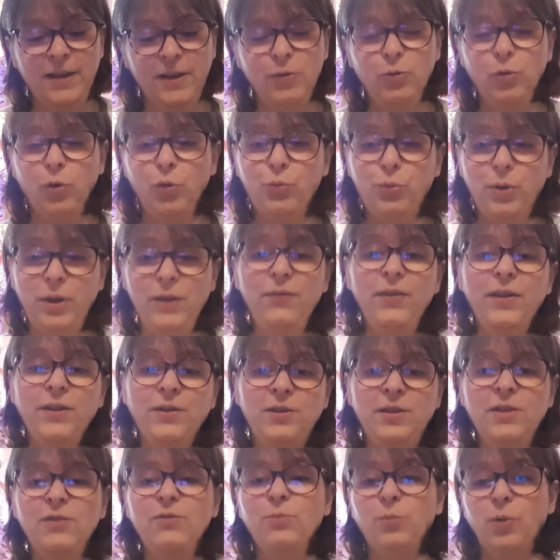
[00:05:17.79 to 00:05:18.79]
Donc oui,
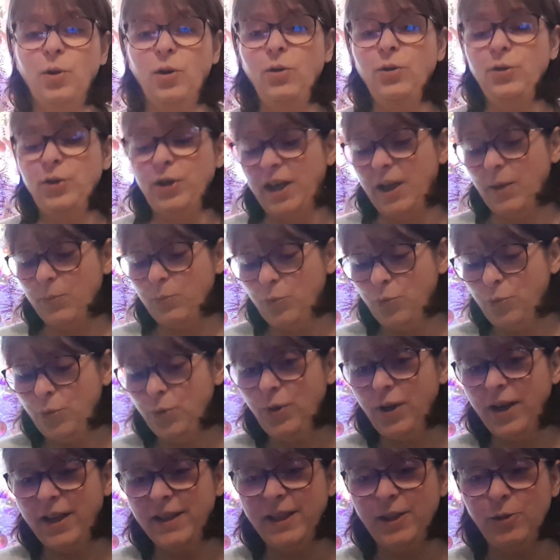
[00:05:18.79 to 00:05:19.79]
effectivement, il y en a beaucoup
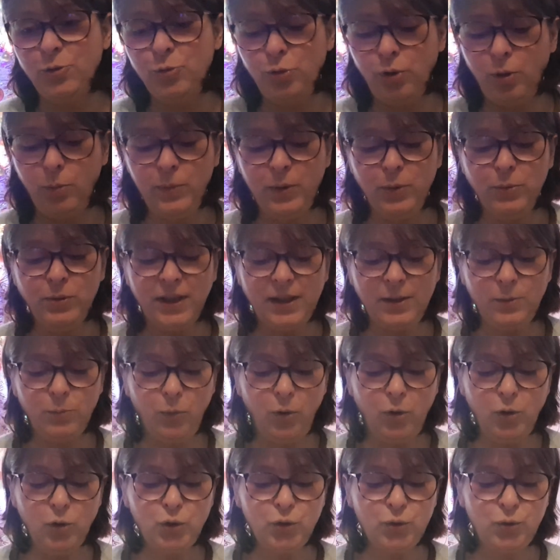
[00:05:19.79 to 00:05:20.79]
dans la nature, mais
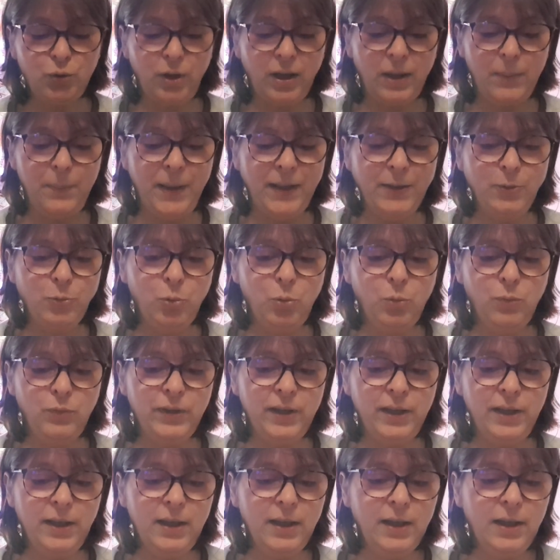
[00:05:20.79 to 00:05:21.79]
honnêtement, je n'aurais pas
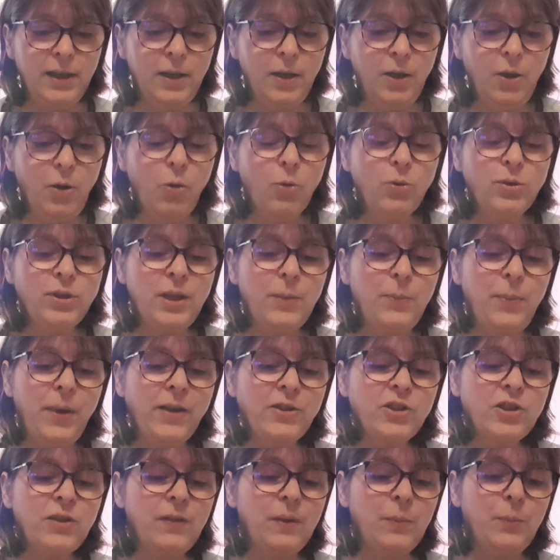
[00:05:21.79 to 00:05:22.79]
trouvé. Au
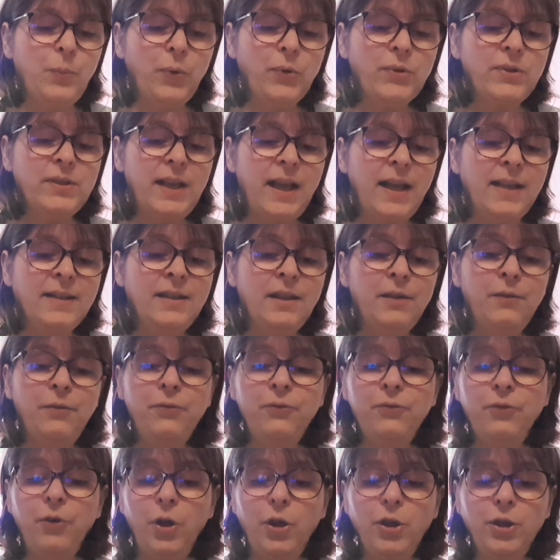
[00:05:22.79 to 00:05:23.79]
départ, j'avais pensé à des
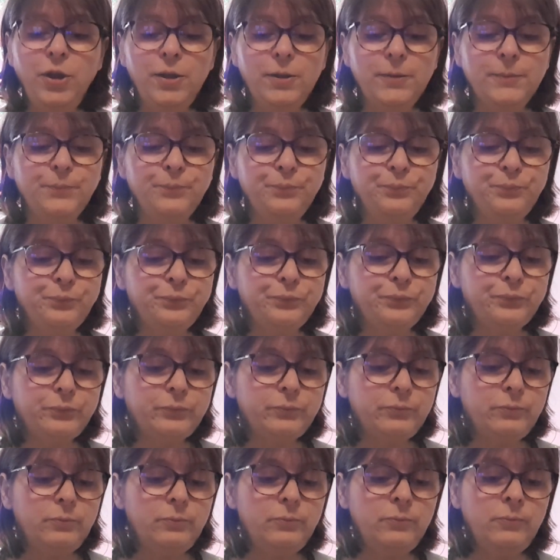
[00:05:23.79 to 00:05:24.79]
feuilles
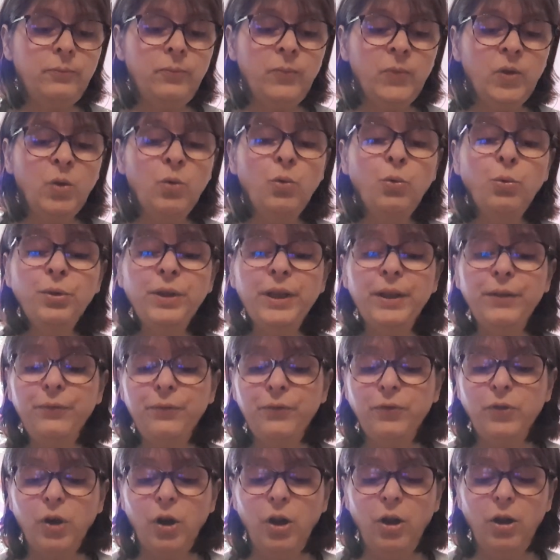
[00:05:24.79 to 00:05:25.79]
ou des
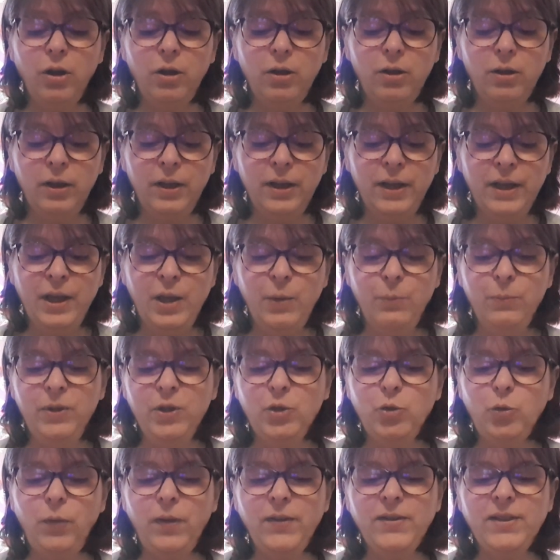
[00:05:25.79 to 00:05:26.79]
fleurs, mais
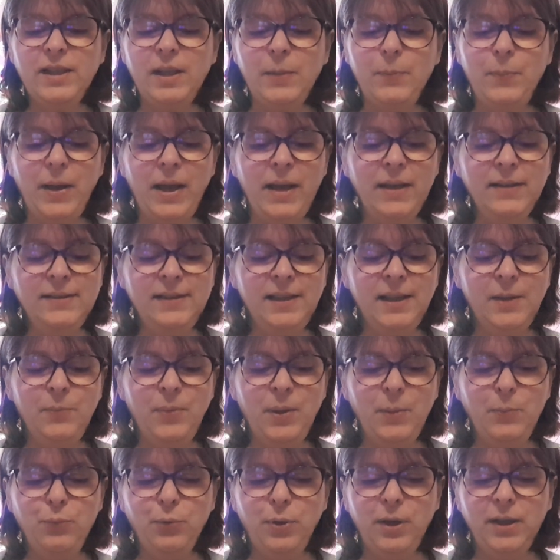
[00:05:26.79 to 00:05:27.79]
je trouvais que c'était pas assez
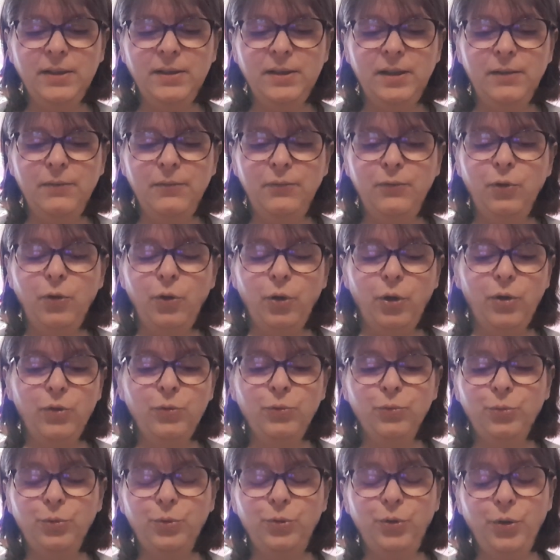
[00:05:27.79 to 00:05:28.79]
épais pour être des fleurs.
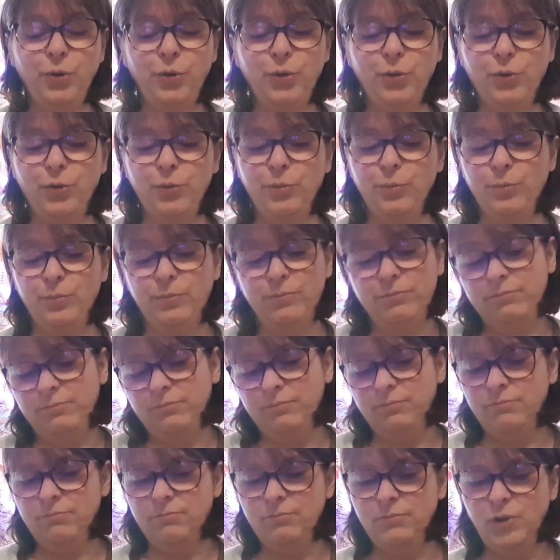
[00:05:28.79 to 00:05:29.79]
Donc,
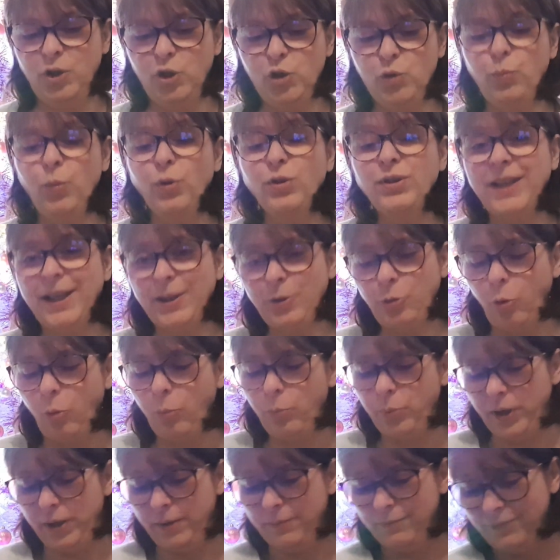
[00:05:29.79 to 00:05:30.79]
je me serais
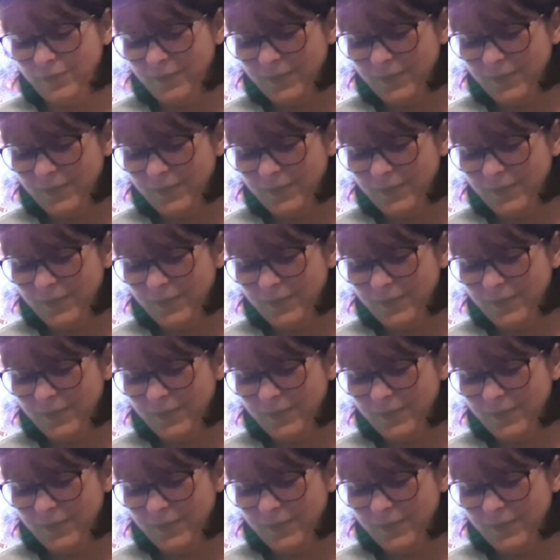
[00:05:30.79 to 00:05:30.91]
trompée.